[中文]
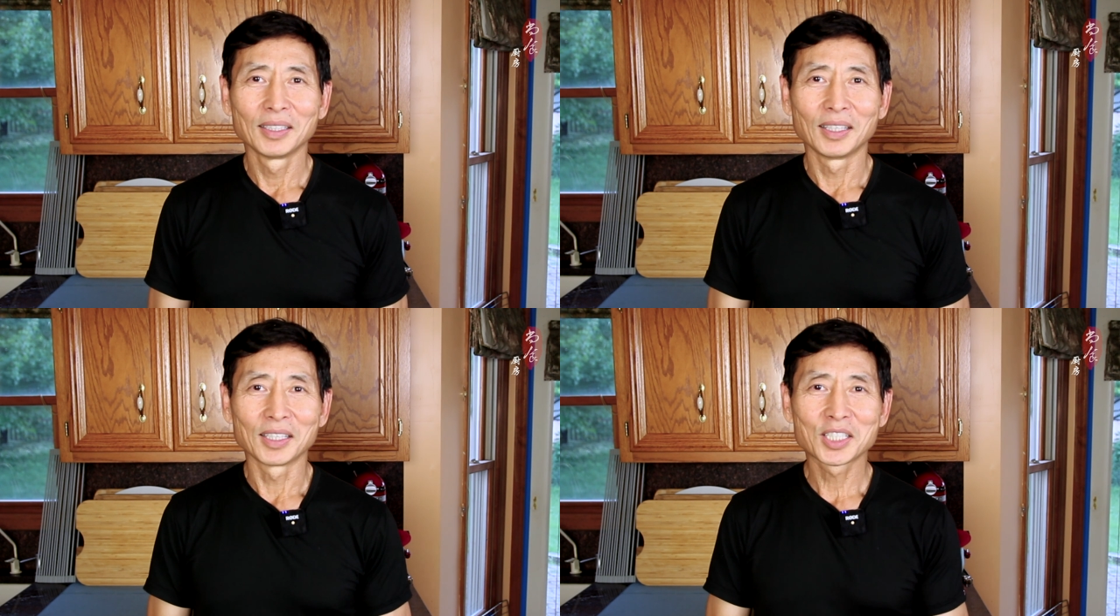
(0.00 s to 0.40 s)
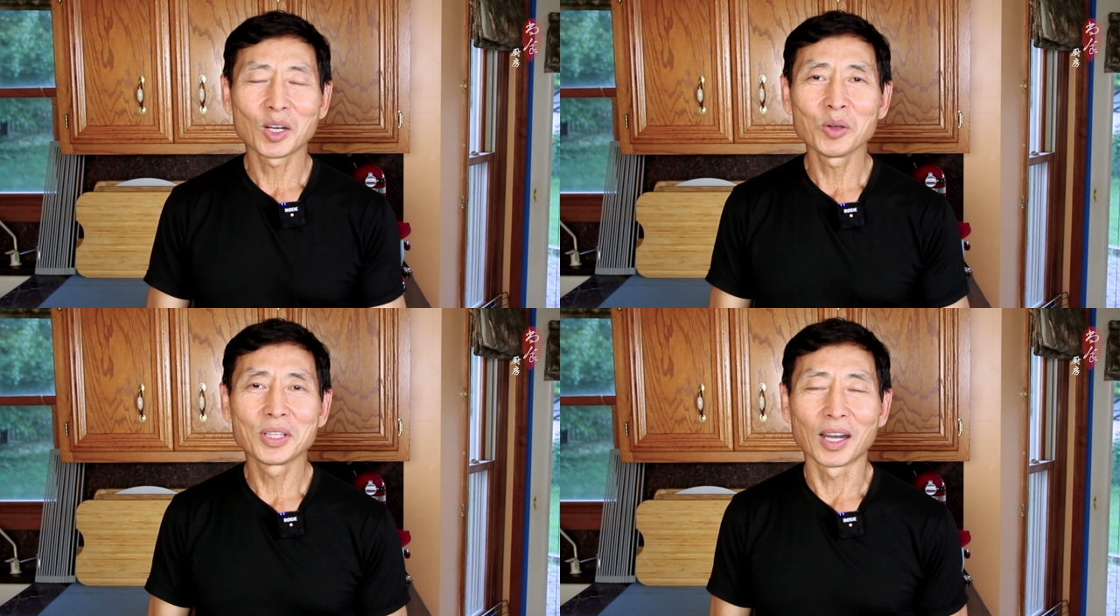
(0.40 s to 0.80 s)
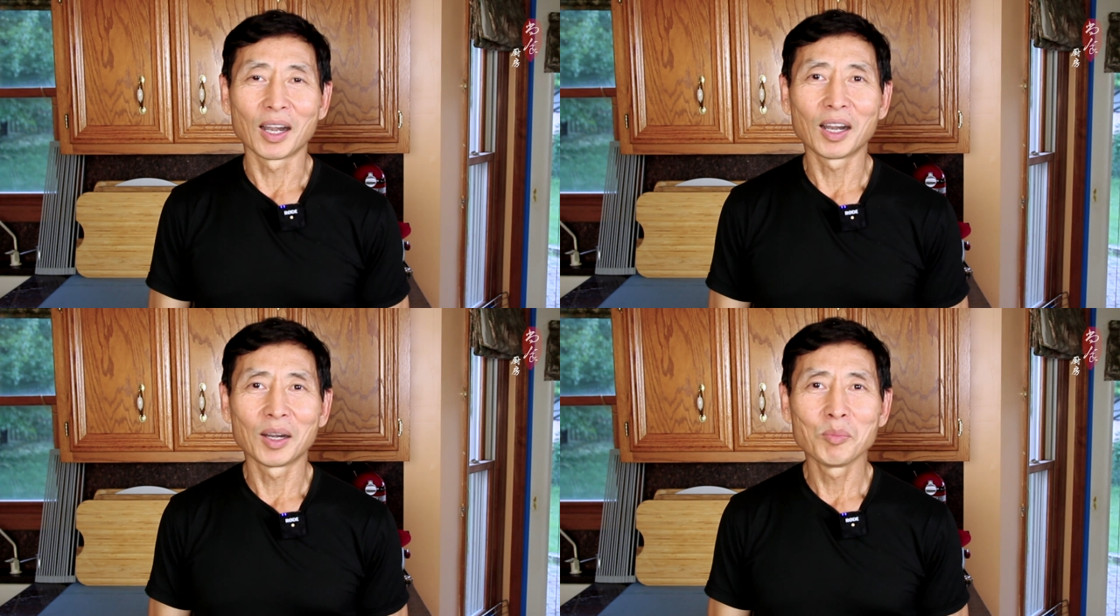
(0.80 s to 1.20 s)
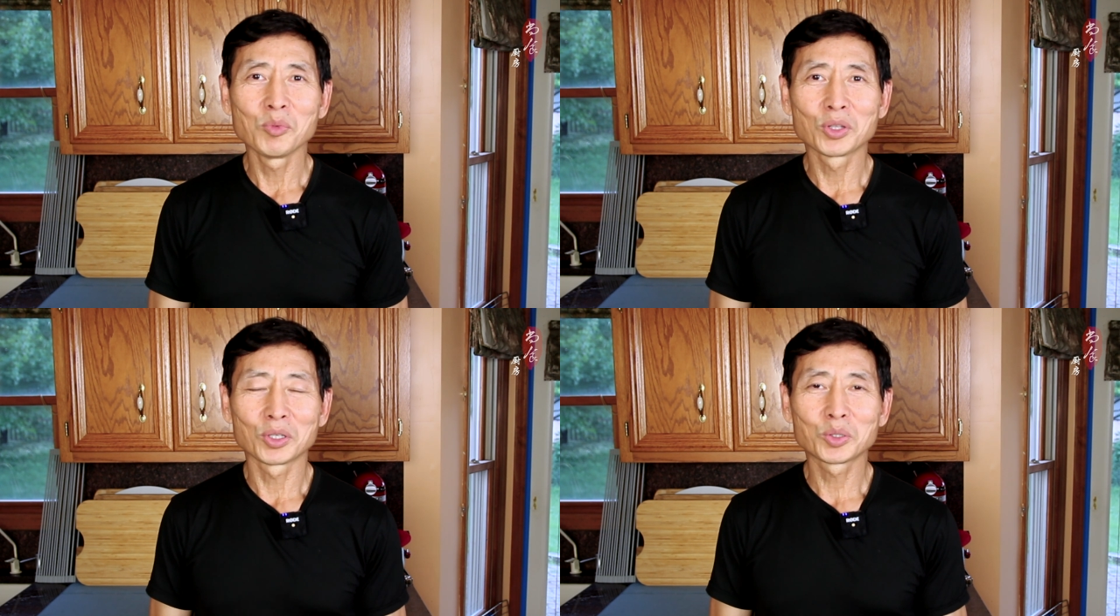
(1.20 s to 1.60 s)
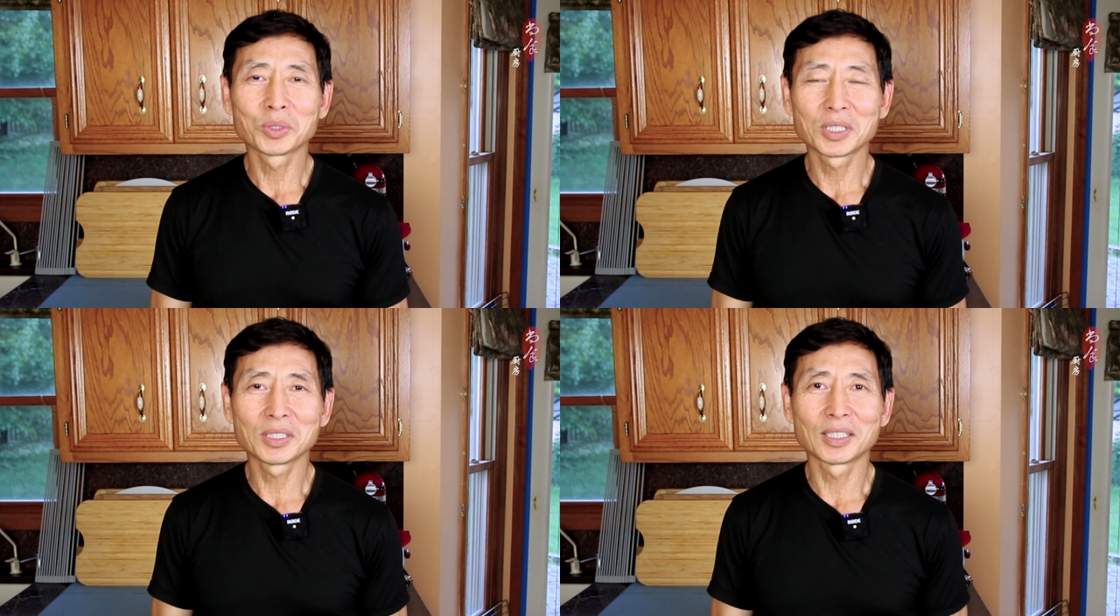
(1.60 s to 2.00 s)
啊，烧一点儿木头、树
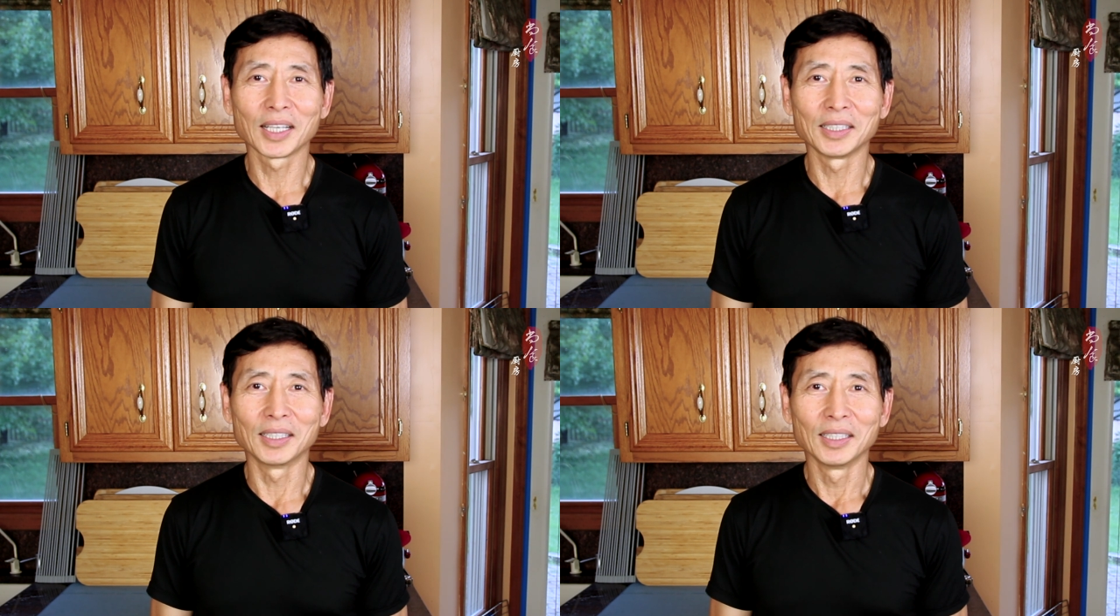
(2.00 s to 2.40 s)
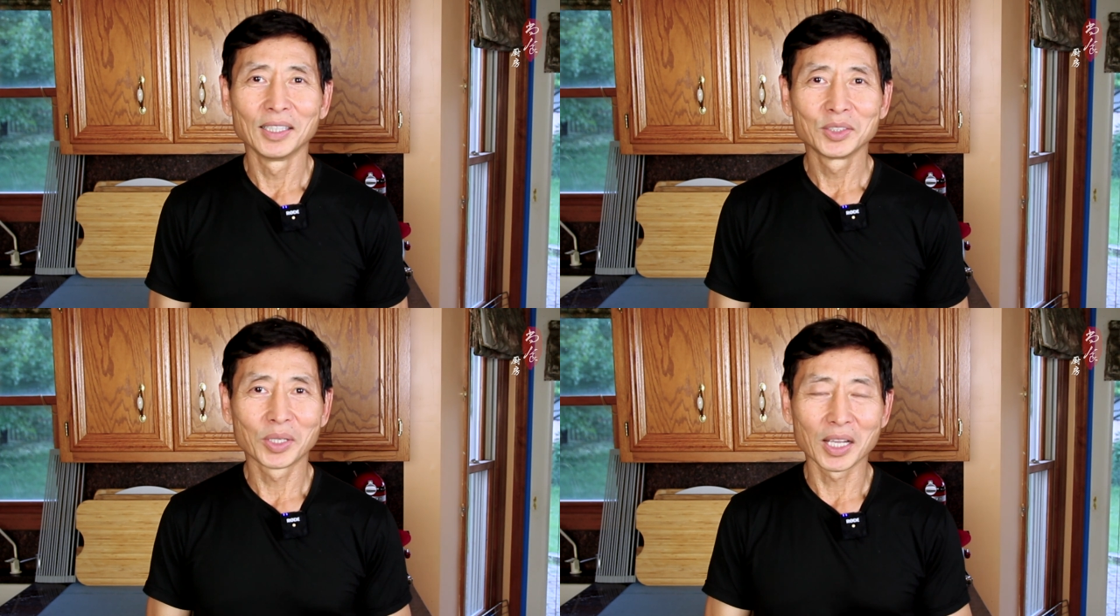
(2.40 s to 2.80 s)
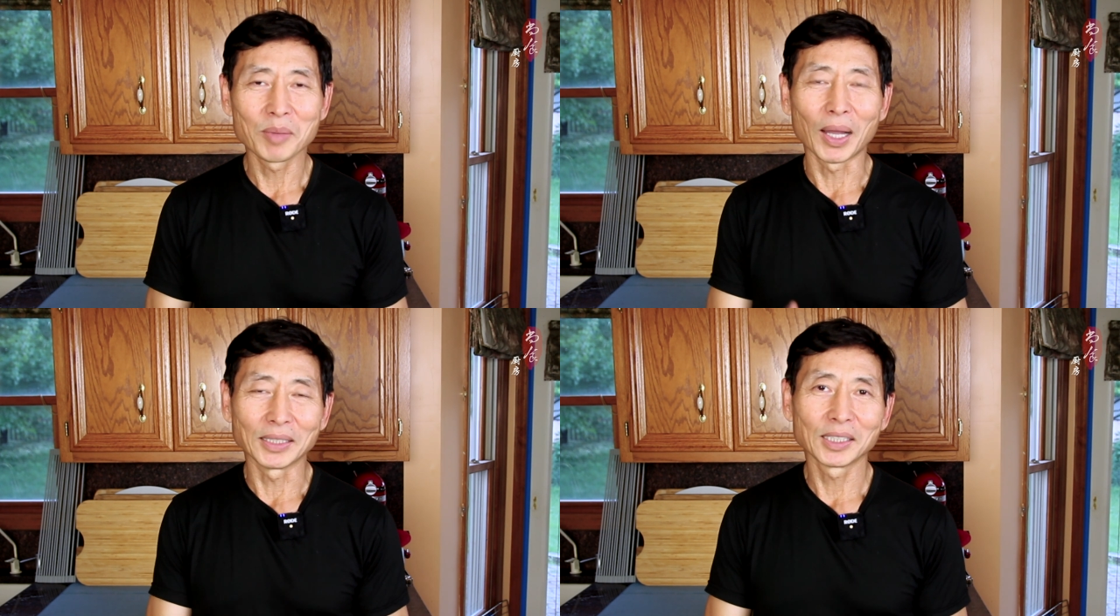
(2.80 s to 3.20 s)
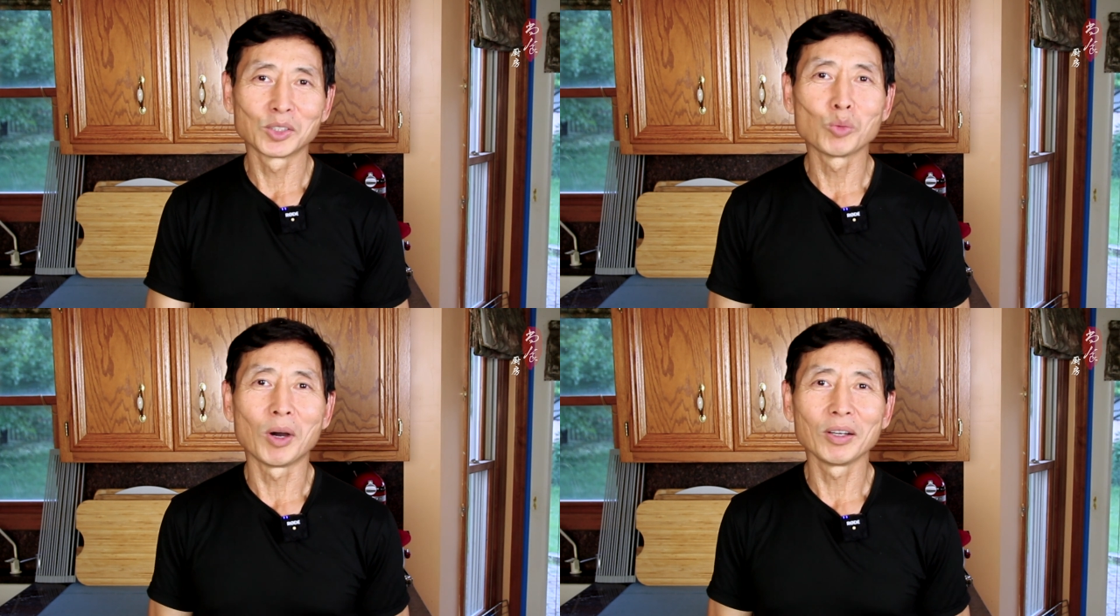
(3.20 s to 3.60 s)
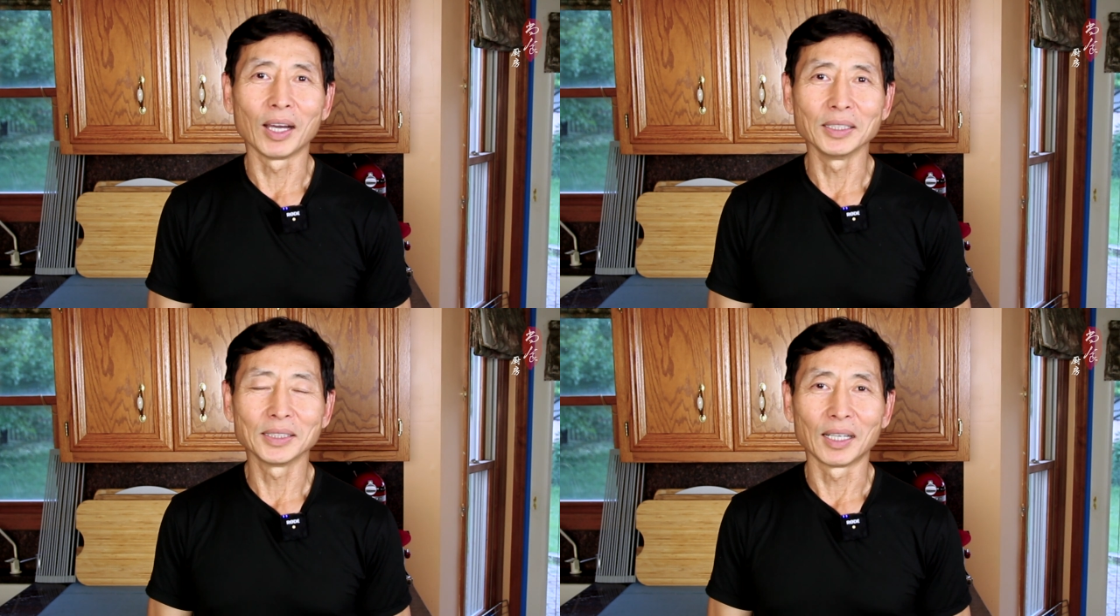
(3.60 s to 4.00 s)
枝之类的，就可以把这个猪毛
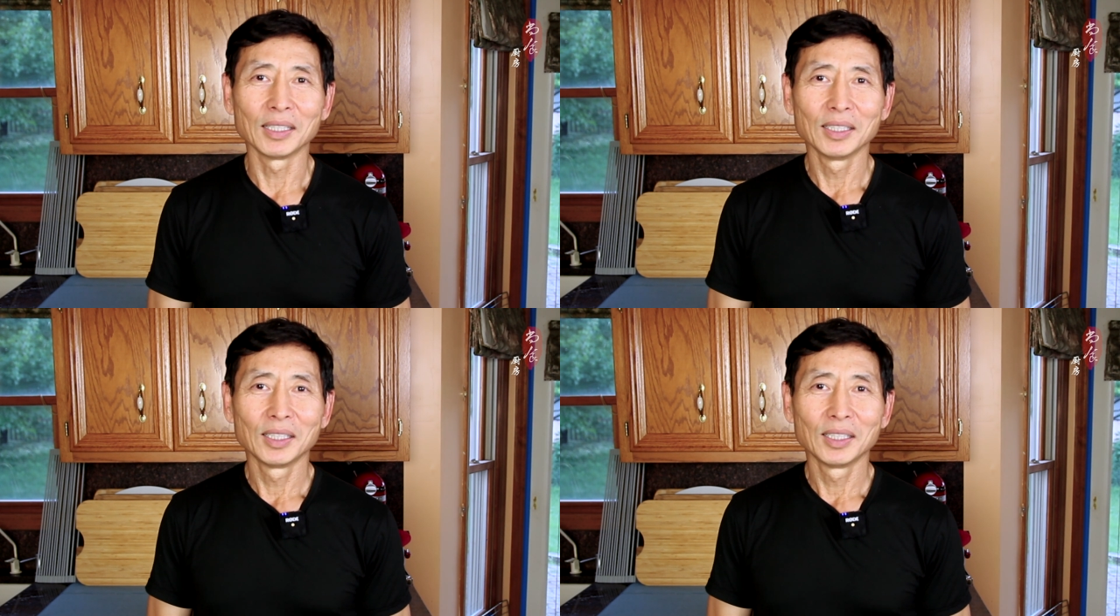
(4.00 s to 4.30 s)
燎一下。